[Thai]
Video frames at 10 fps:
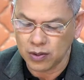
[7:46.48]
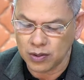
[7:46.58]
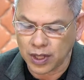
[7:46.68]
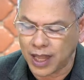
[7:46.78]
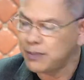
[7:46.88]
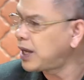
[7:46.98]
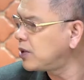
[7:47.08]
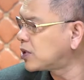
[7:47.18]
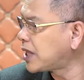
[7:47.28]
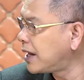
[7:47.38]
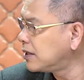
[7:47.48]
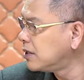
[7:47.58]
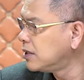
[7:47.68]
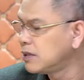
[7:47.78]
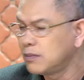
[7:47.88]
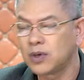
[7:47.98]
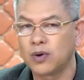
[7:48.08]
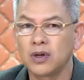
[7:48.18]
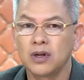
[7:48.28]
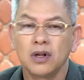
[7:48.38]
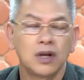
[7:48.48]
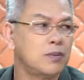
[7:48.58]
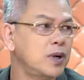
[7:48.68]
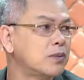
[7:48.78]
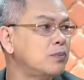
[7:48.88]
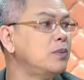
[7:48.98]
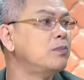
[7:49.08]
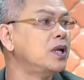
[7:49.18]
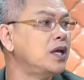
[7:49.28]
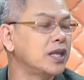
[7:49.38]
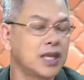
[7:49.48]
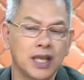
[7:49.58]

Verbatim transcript: ไขมันอุดตันบางคนระเบิดบึ้มไปเลยอย่าง